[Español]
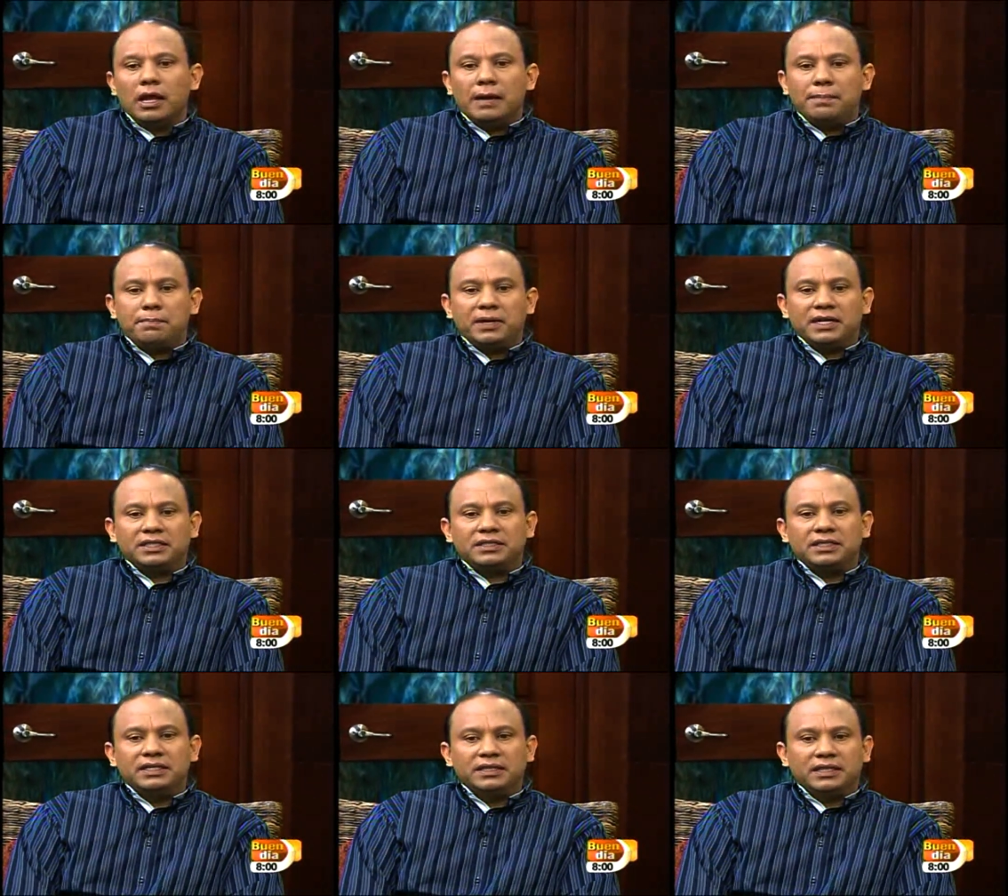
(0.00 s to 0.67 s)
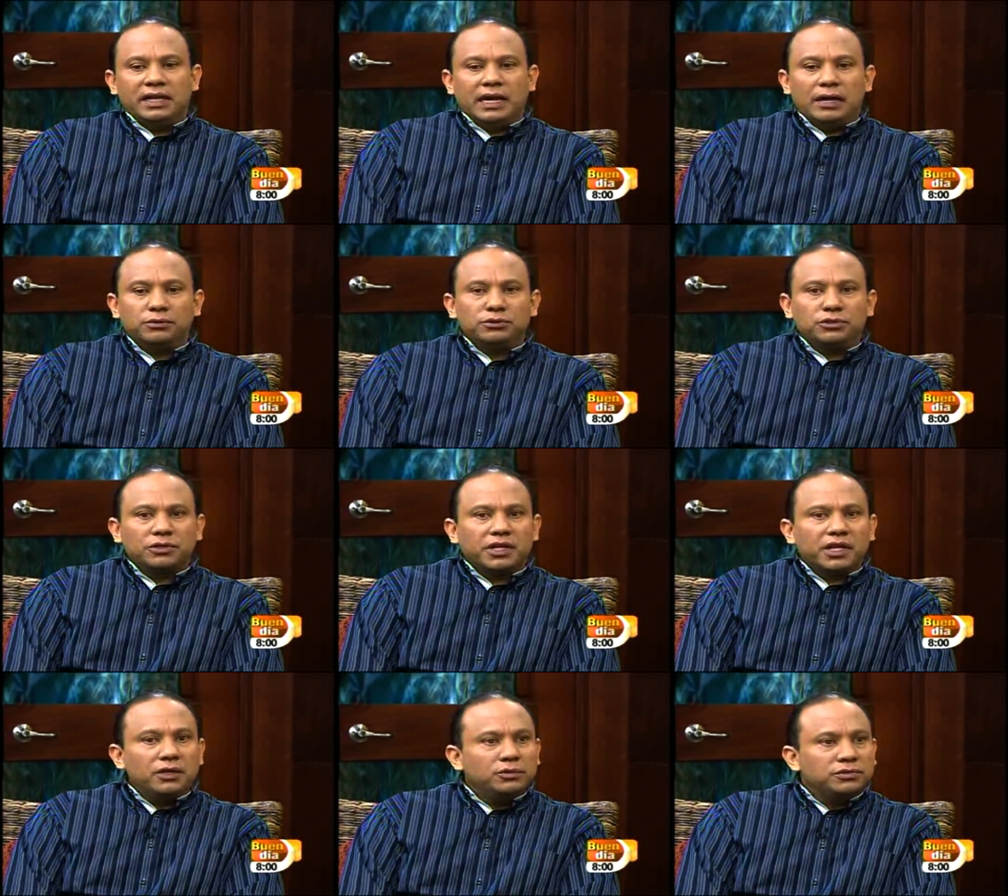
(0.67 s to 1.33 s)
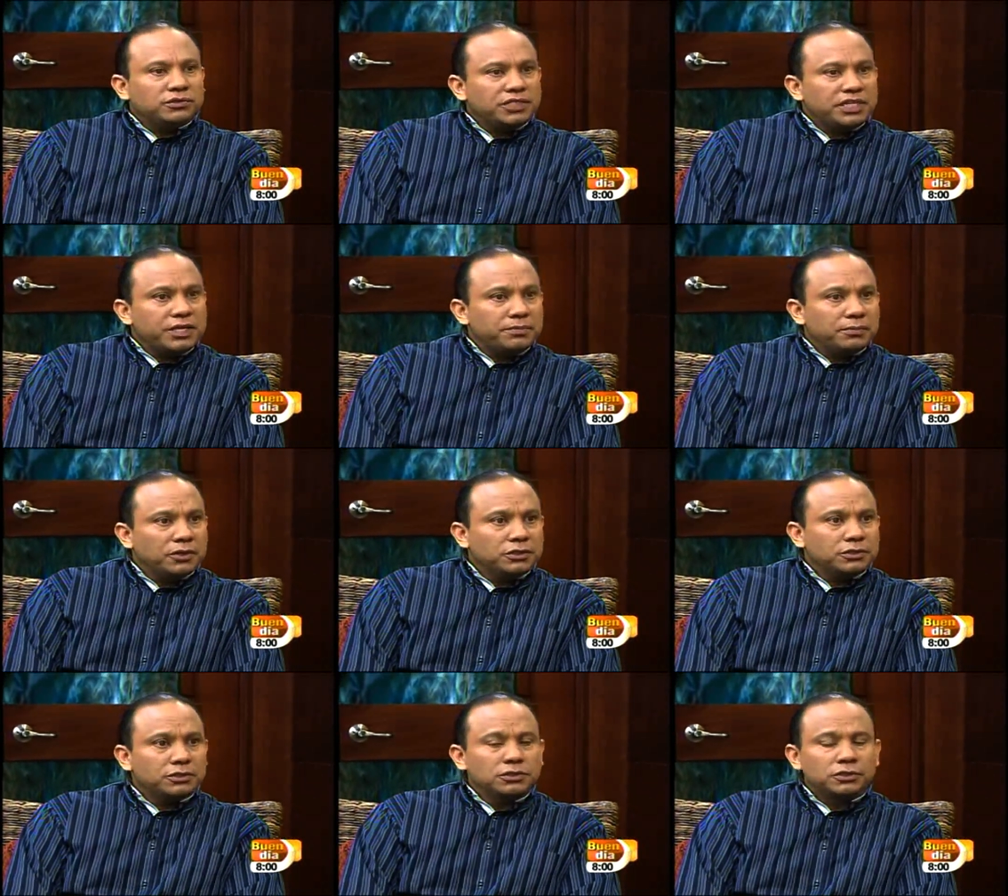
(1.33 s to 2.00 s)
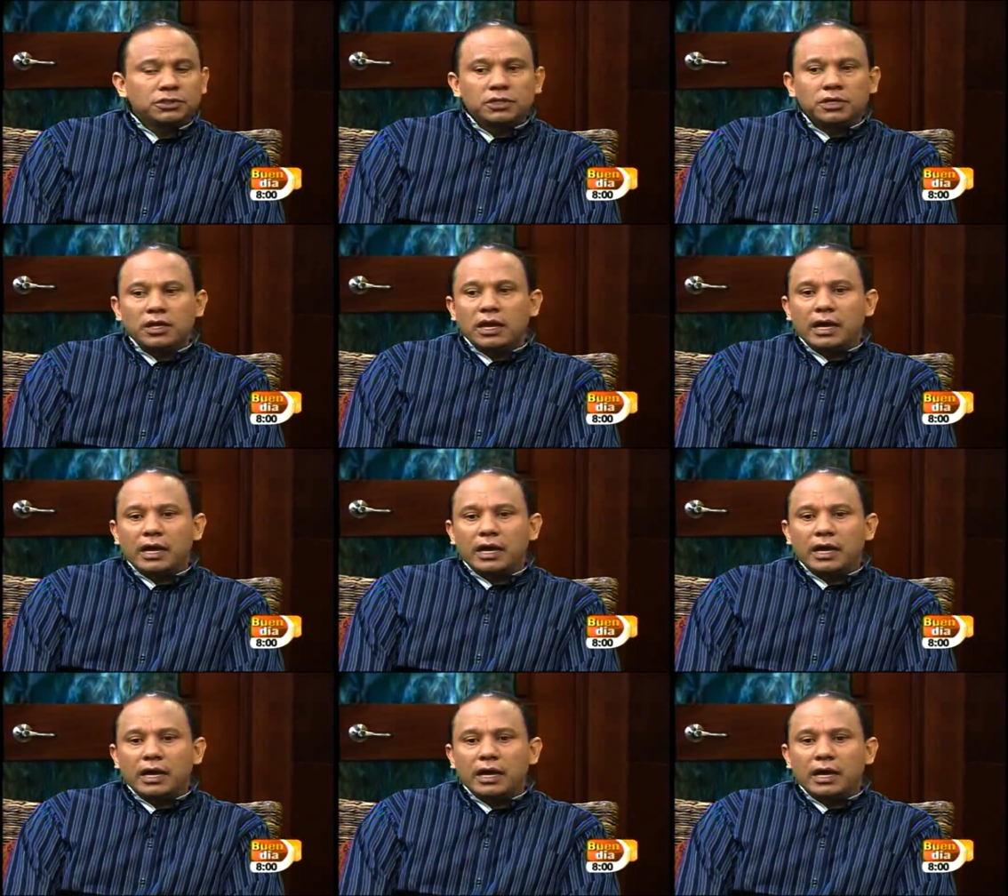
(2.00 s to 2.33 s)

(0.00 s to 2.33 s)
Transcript: a partir del auto que lucimos,